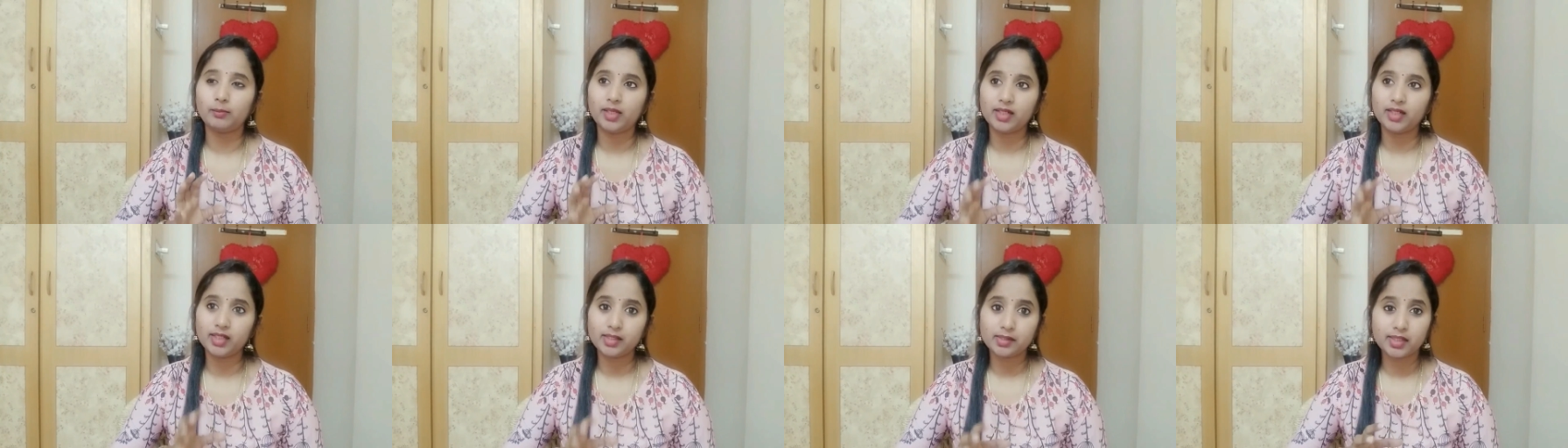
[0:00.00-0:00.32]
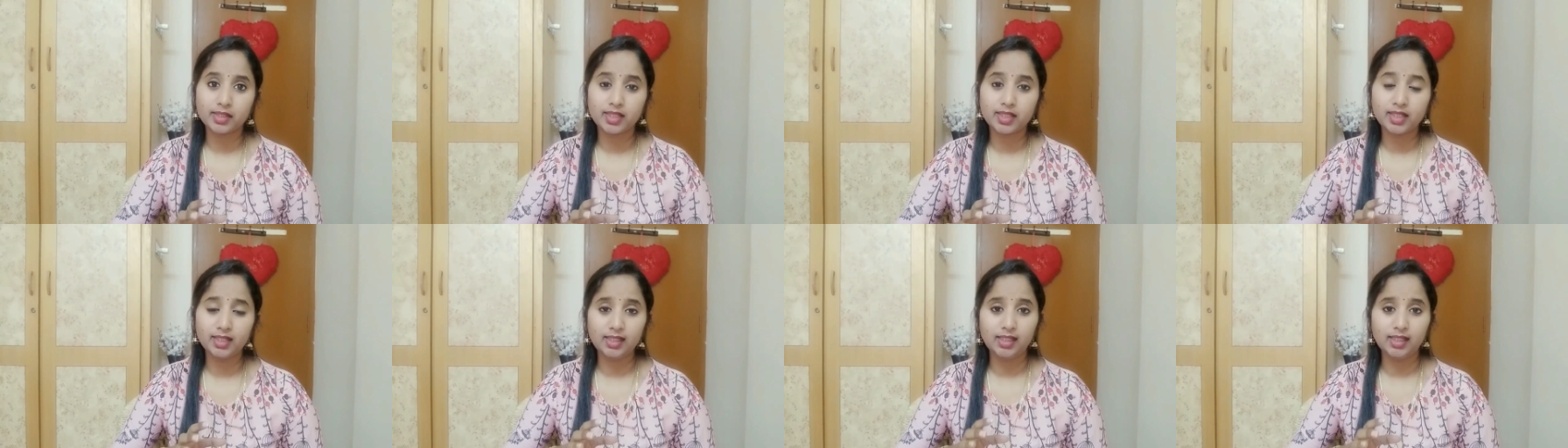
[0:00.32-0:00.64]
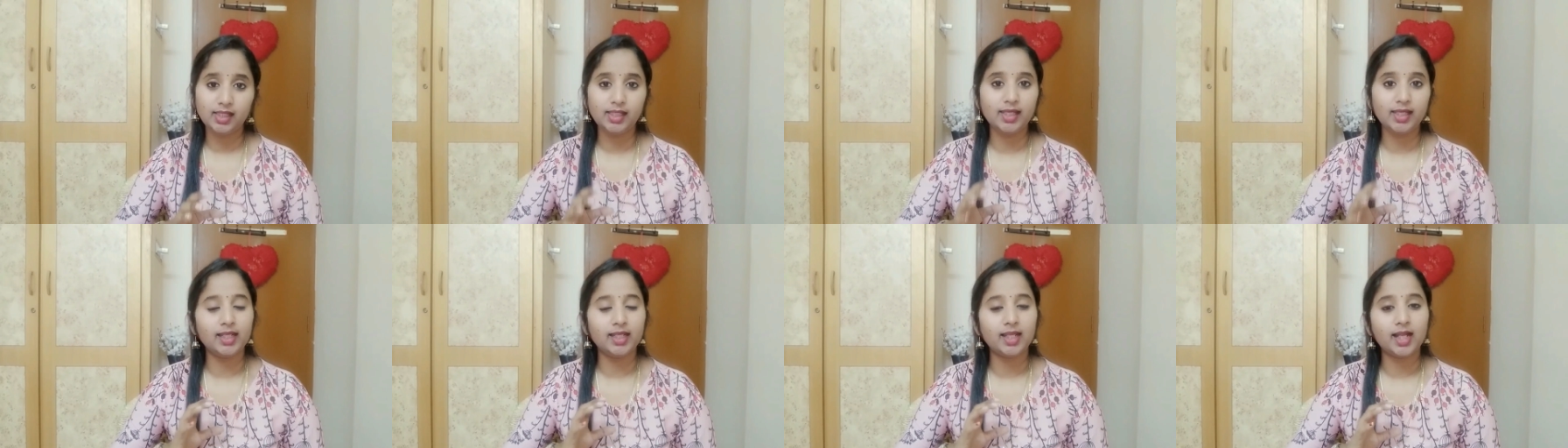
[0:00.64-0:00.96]
మన
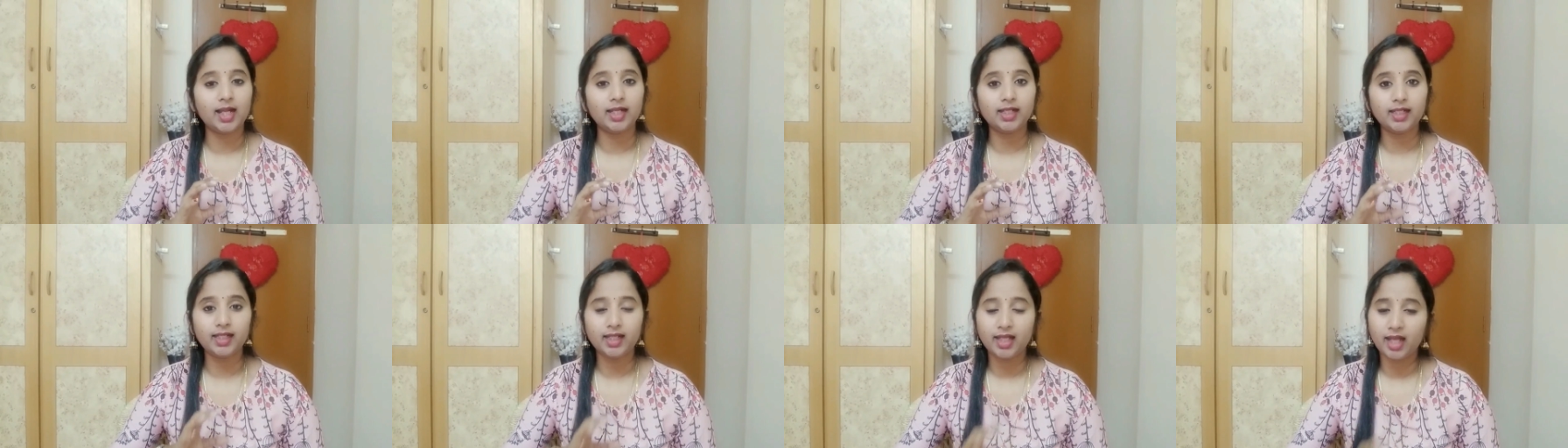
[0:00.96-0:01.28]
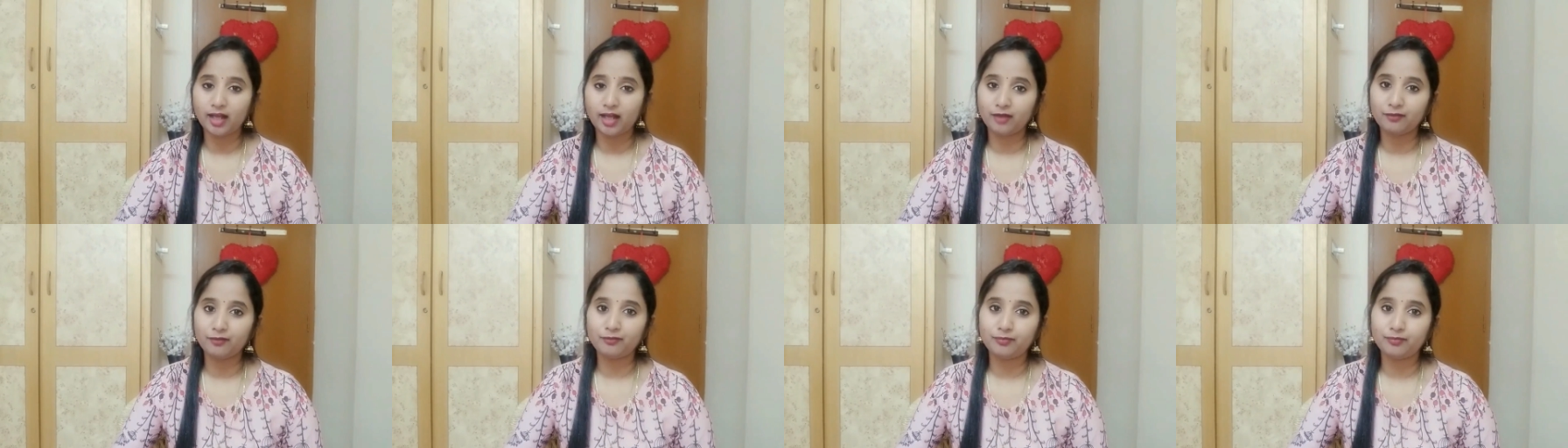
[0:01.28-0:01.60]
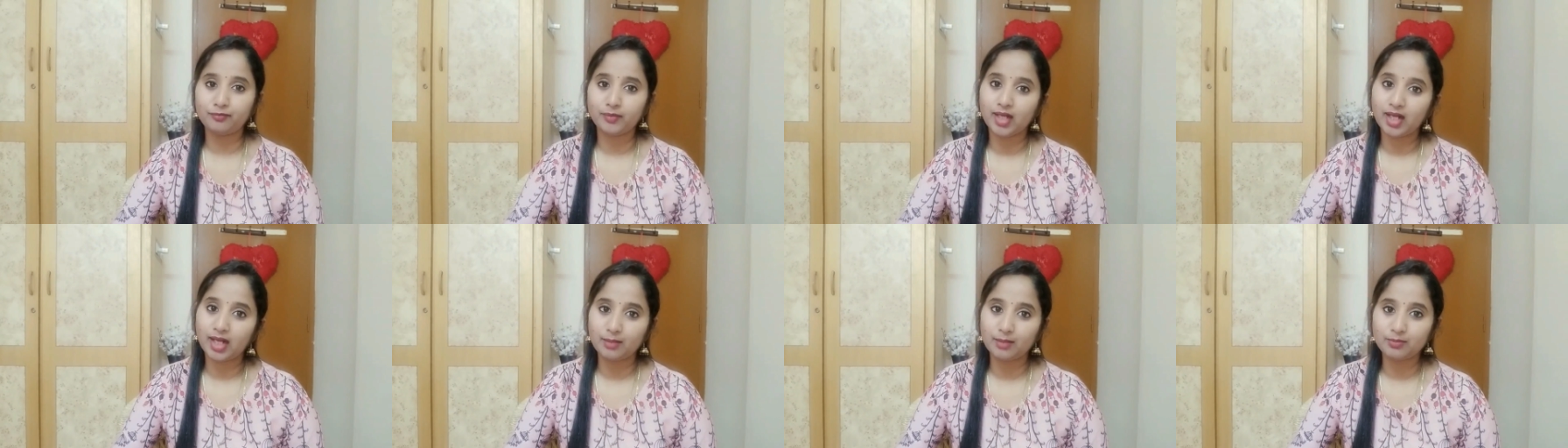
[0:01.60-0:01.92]
స్కిన్కి ఎలాంటి హామ్
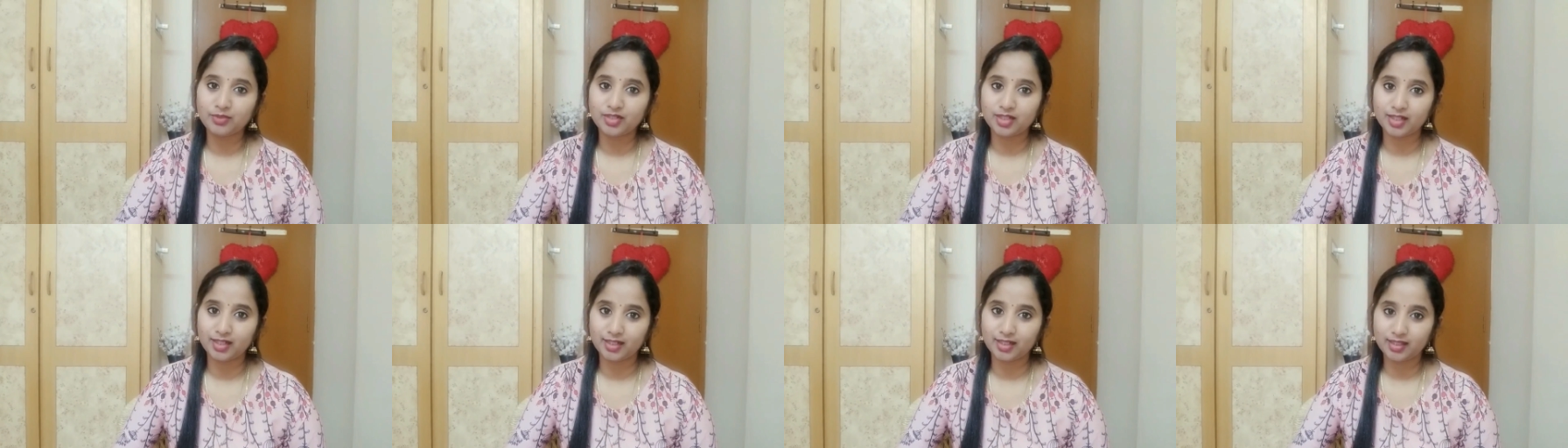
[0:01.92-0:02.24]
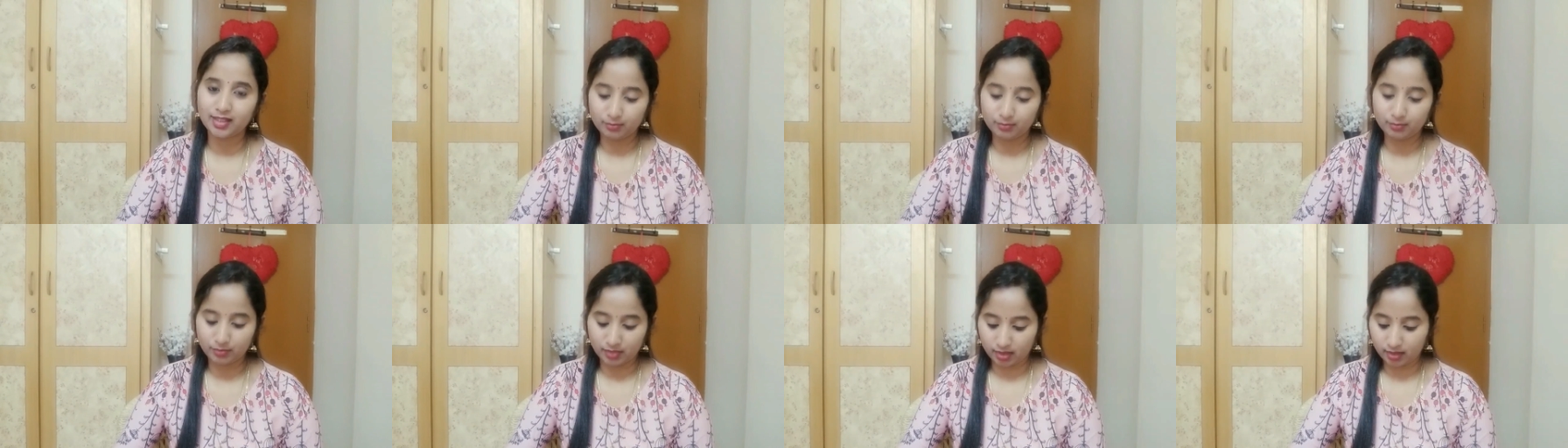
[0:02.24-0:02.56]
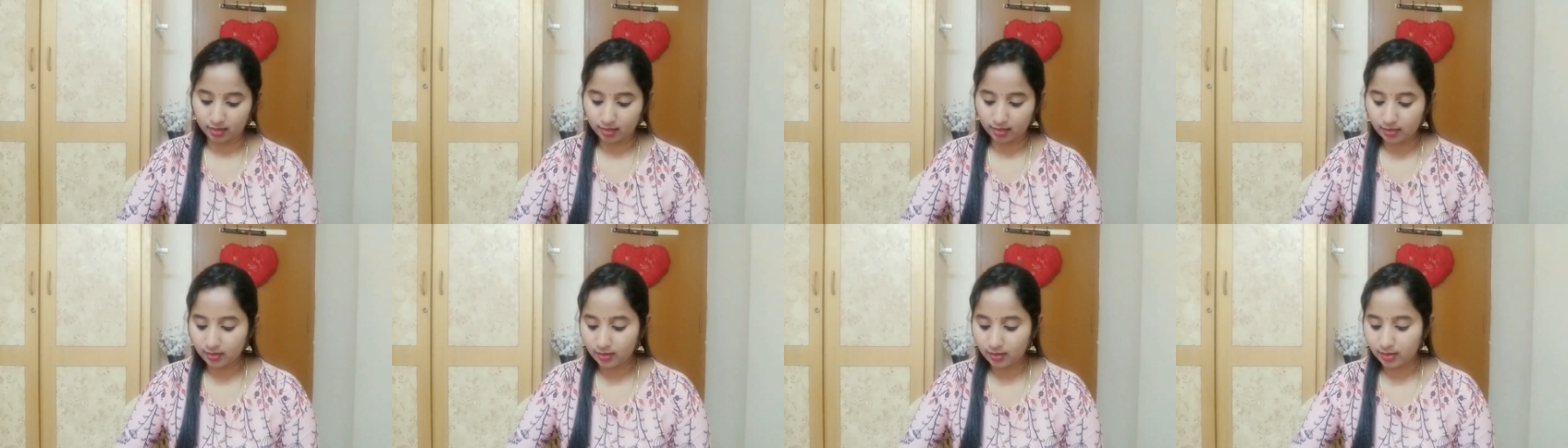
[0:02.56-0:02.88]
హామ్
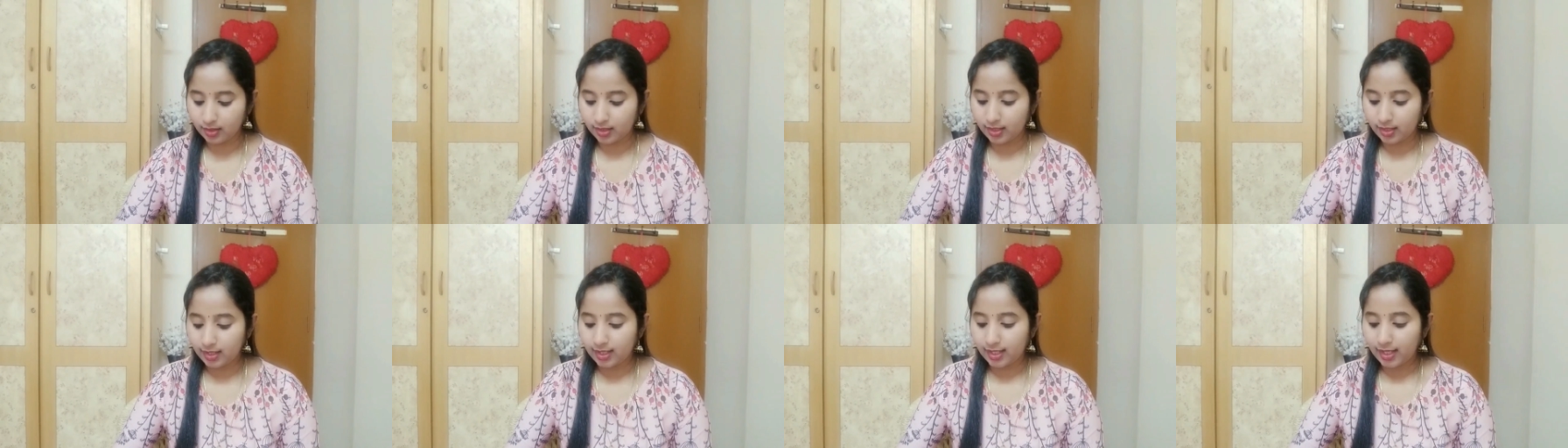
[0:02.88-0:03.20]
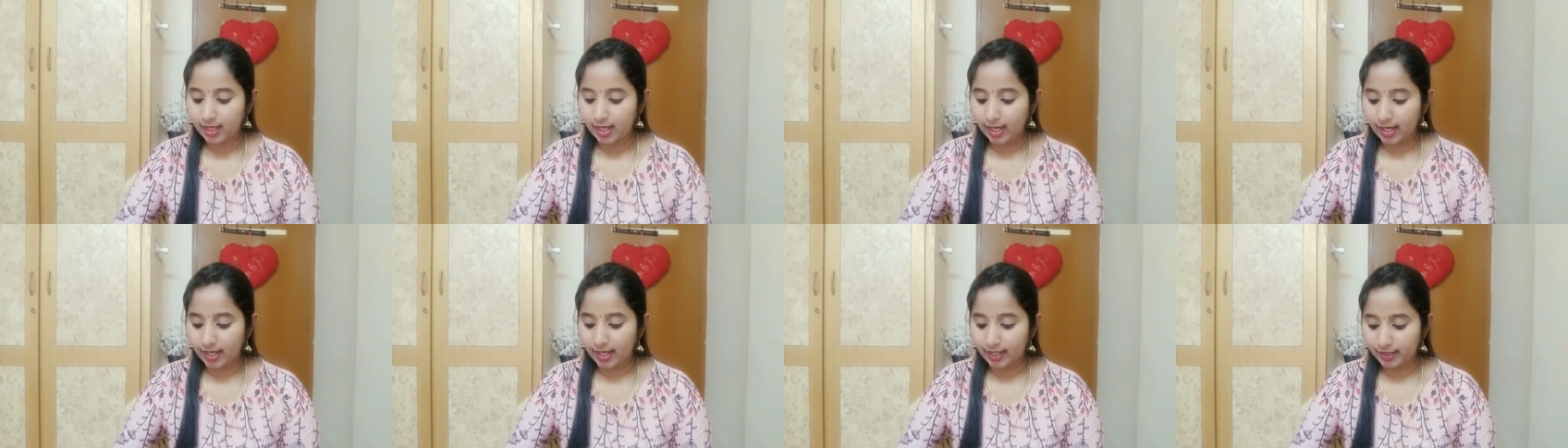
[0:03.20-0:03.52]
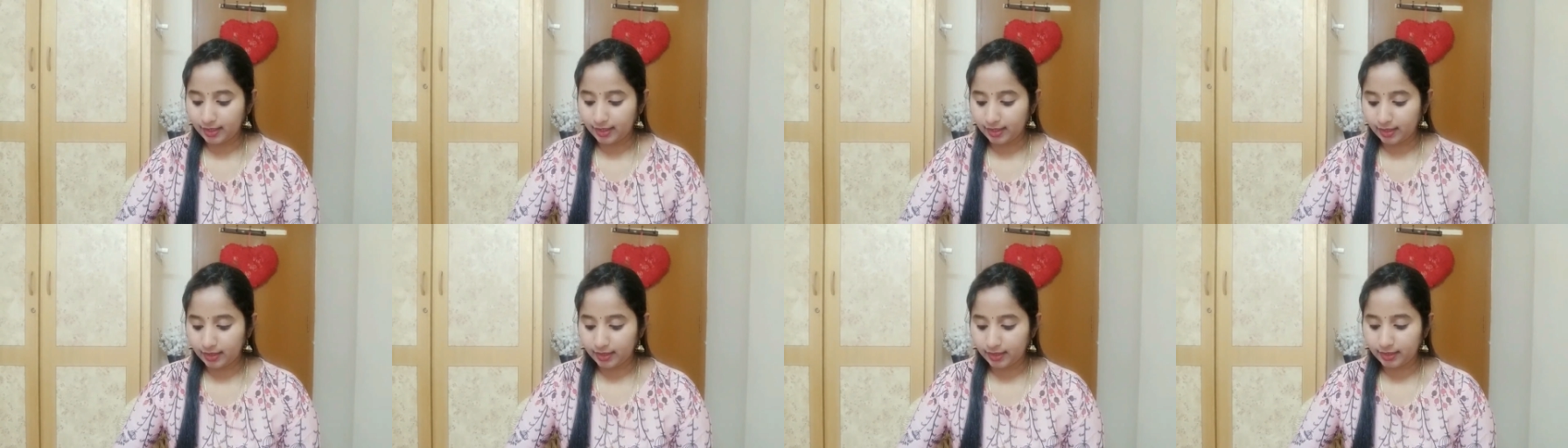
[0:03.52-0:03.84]
చేయదనమాట
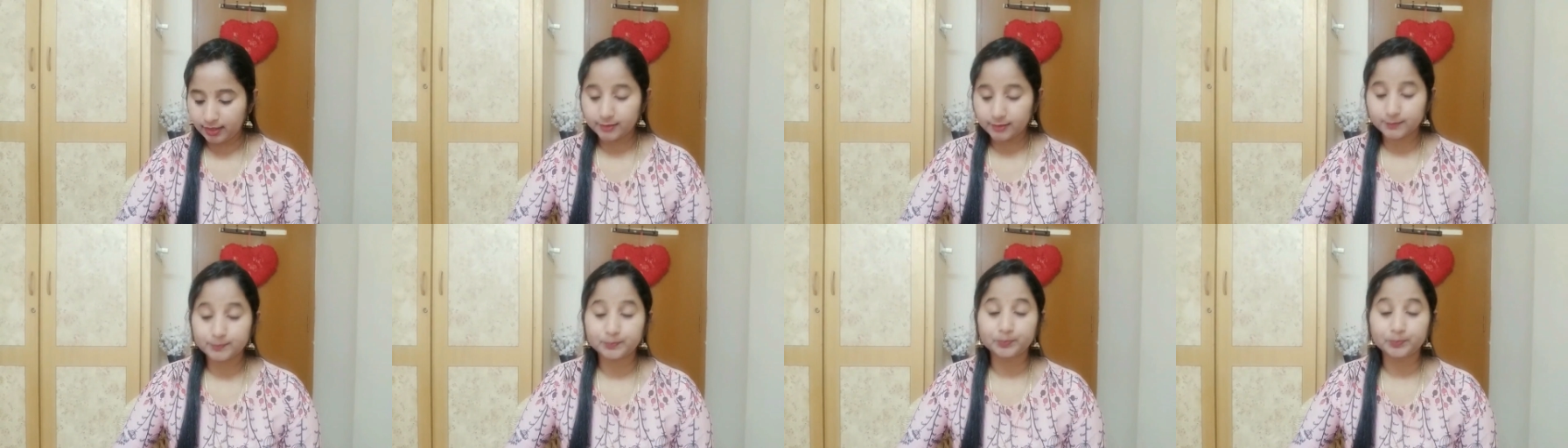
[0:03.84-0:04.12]
అండ్